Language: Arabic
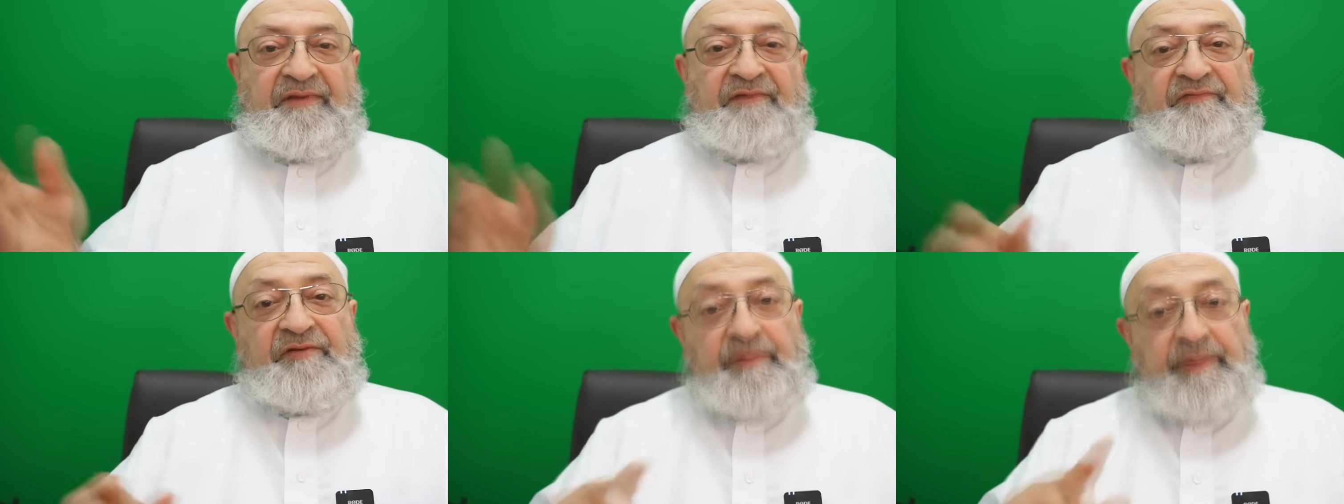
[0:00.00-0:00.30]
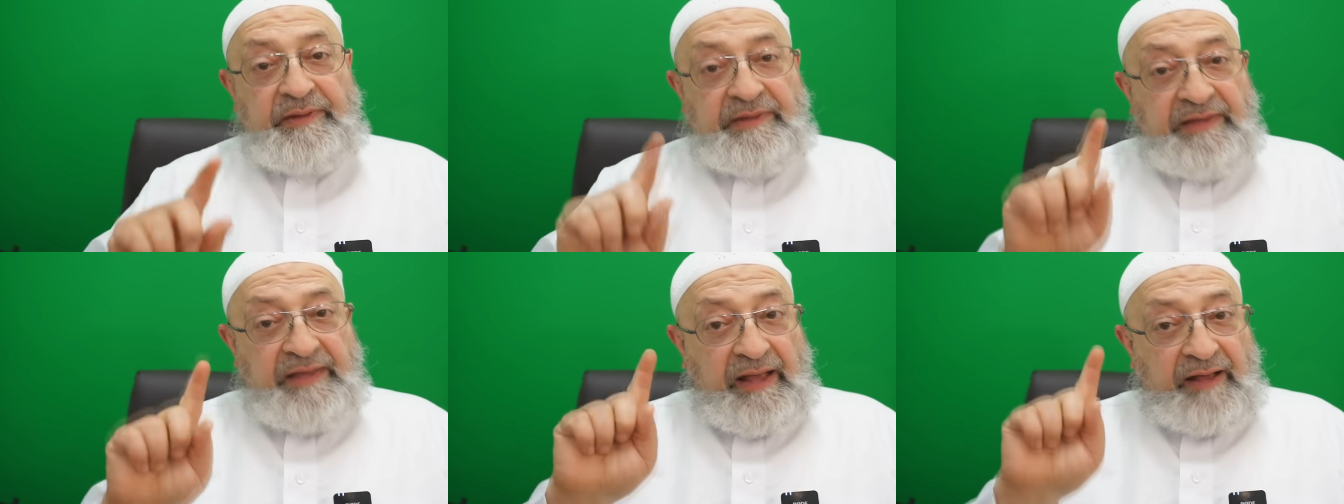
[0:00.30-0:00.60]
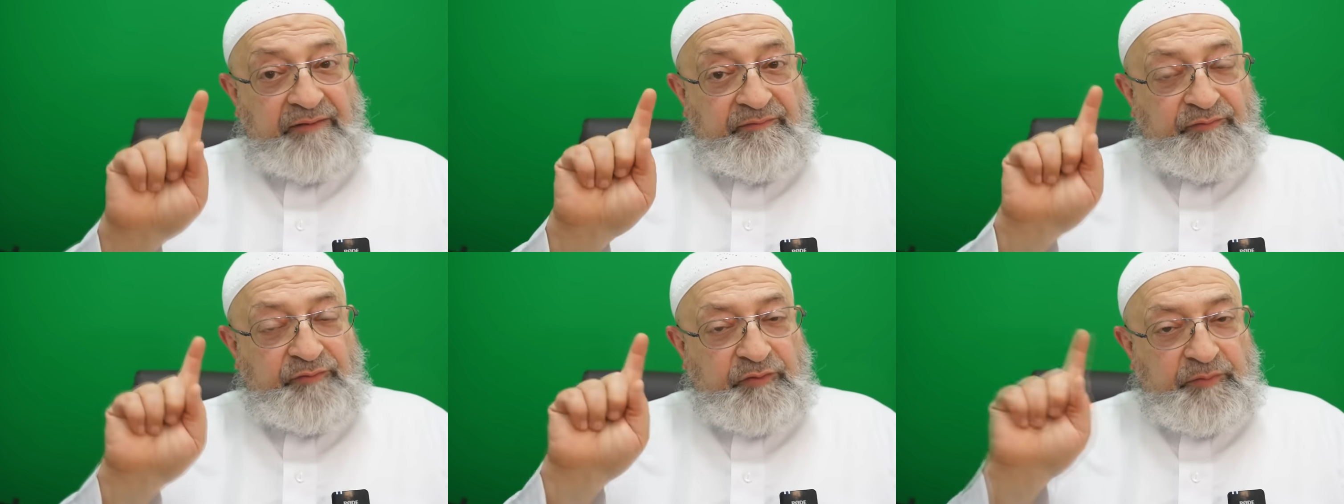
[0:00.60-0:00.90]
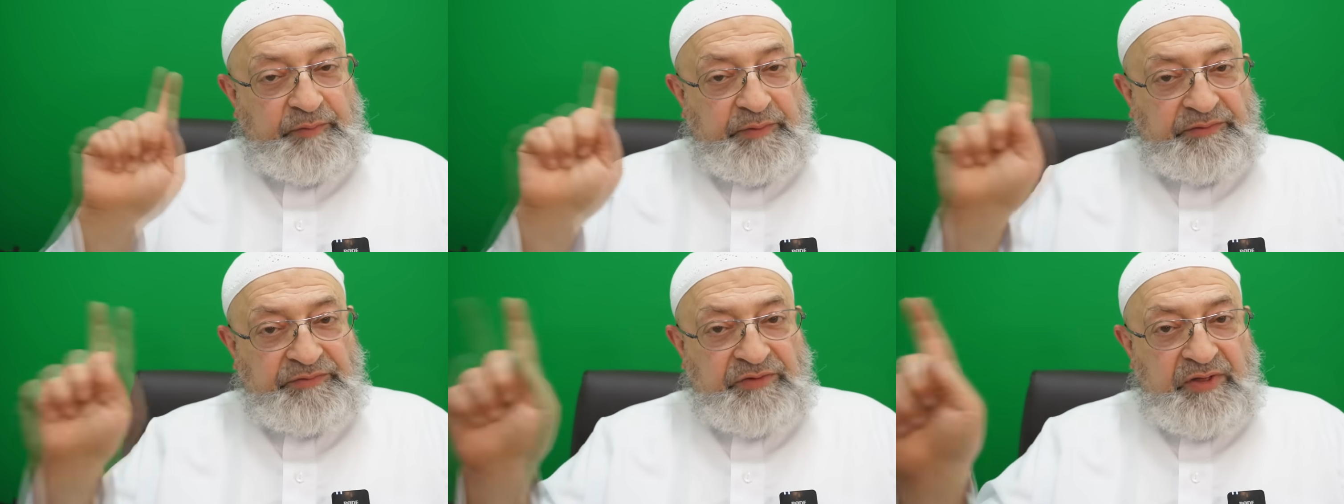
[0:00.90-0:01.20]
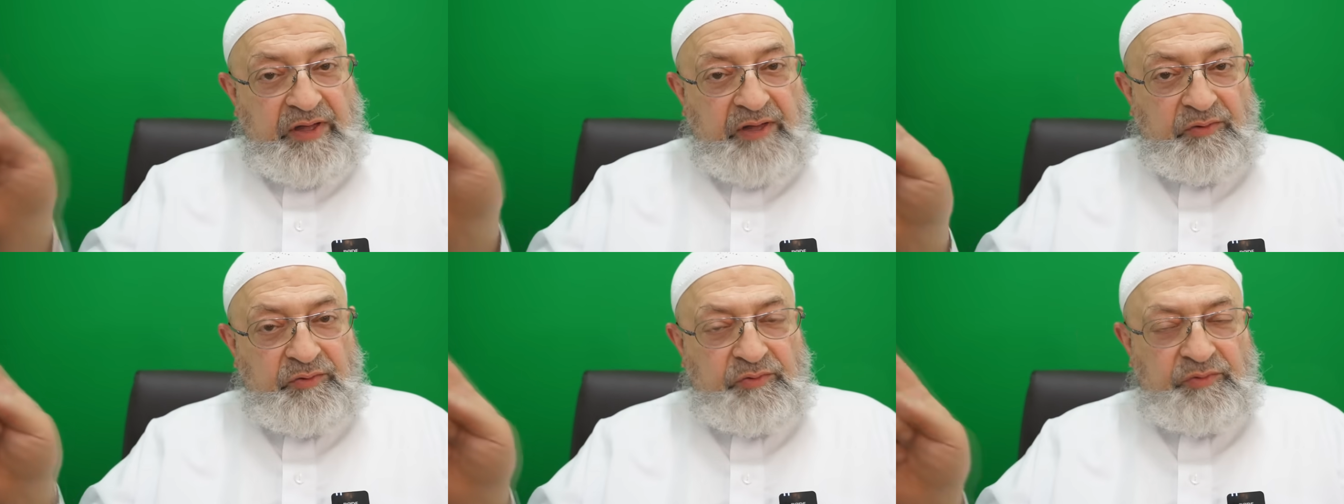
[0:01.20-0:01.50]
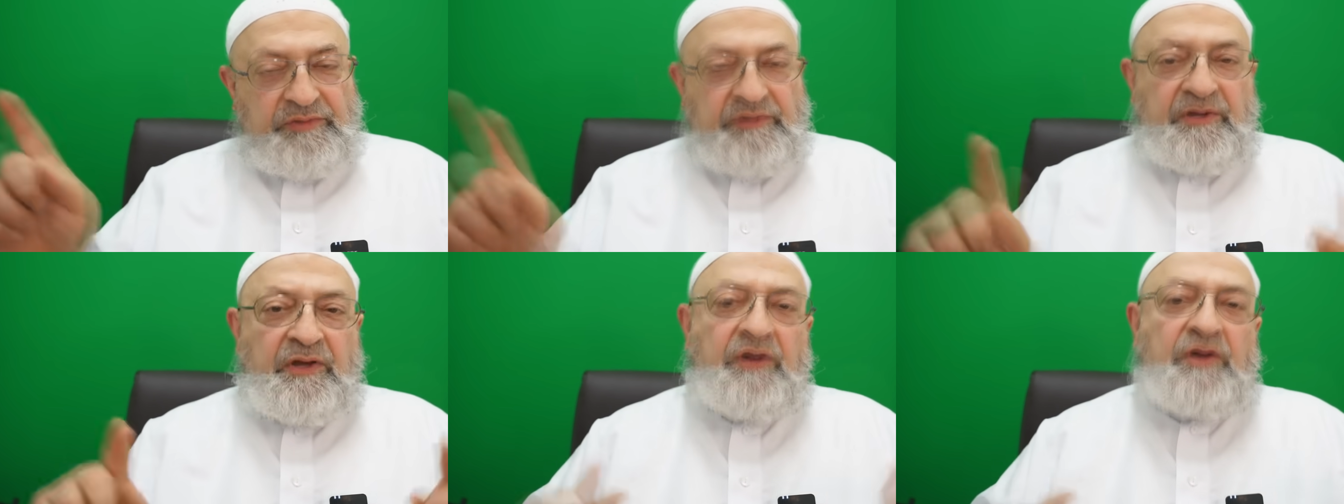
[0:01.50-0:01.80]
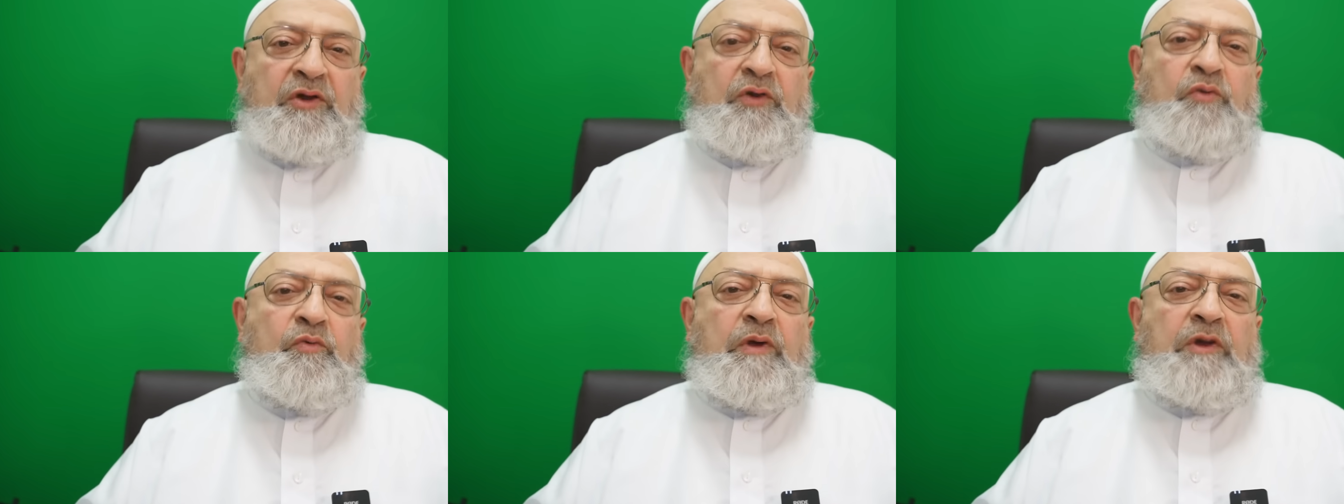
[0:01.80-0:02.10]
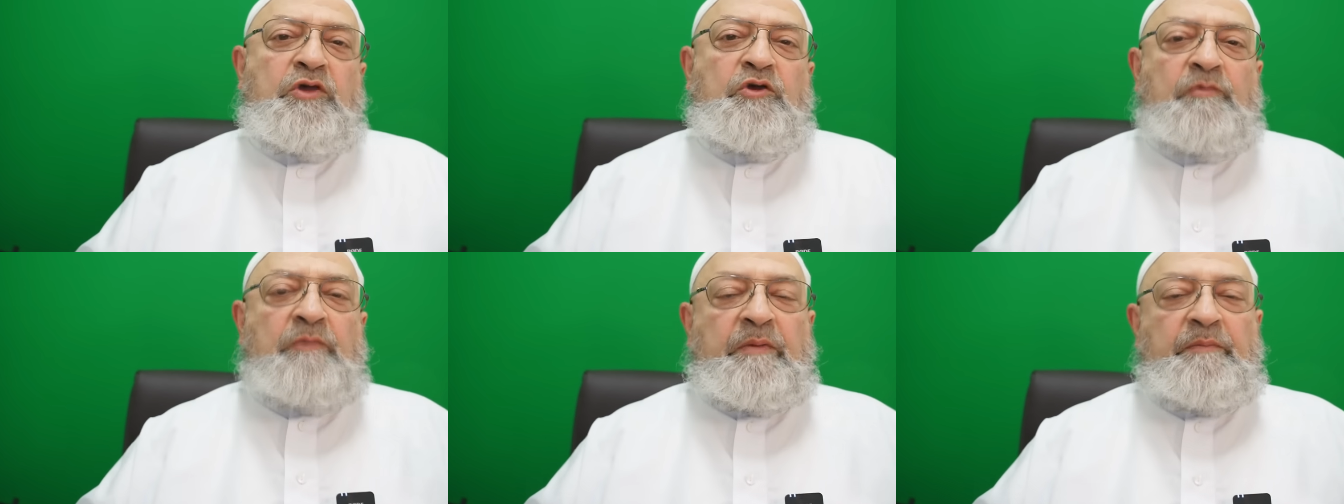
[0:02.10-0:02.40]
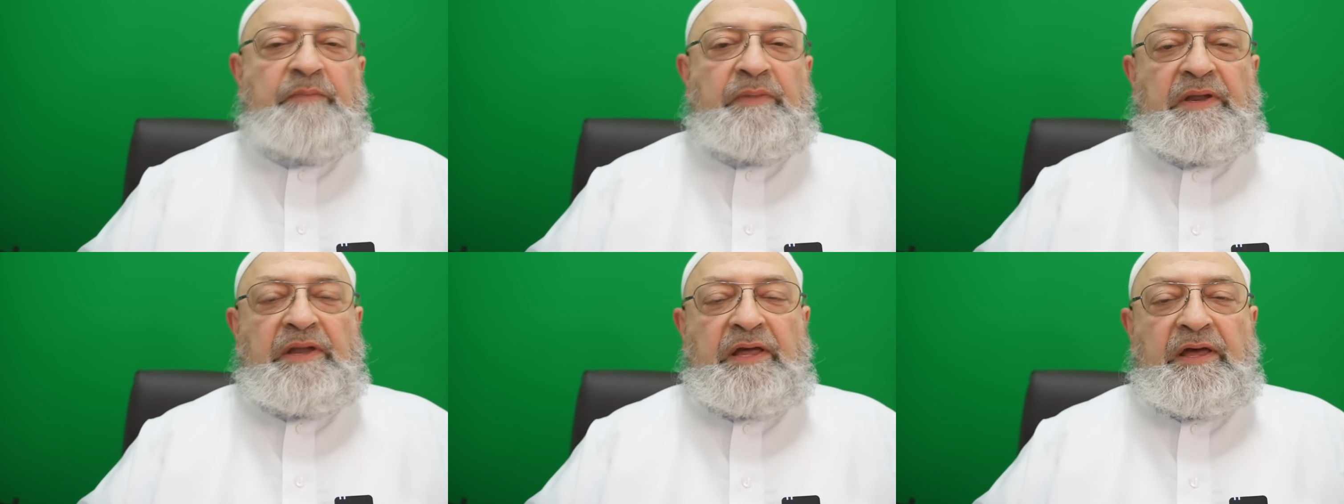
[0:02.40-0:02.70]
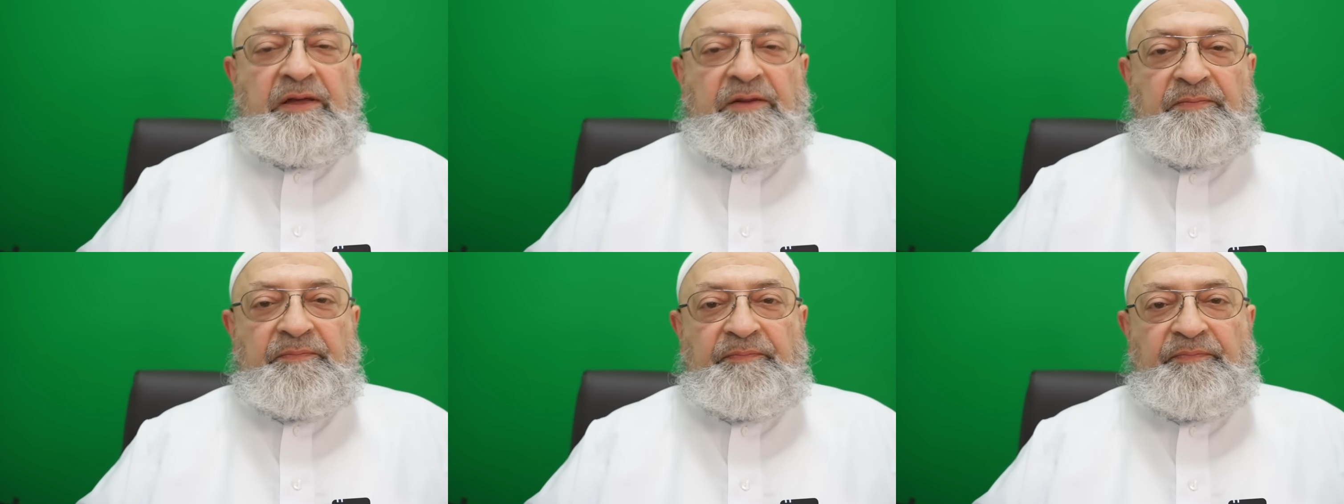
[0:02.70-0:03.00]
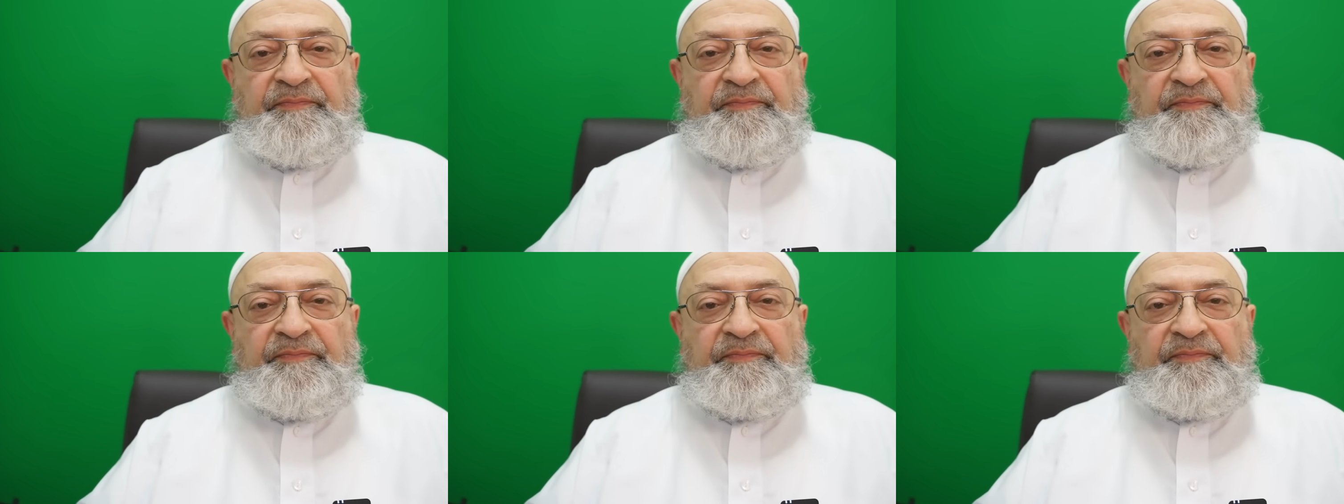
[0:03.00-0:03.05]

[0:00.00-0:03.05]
فمن يكفر بالطاغوت ويؤمن بالله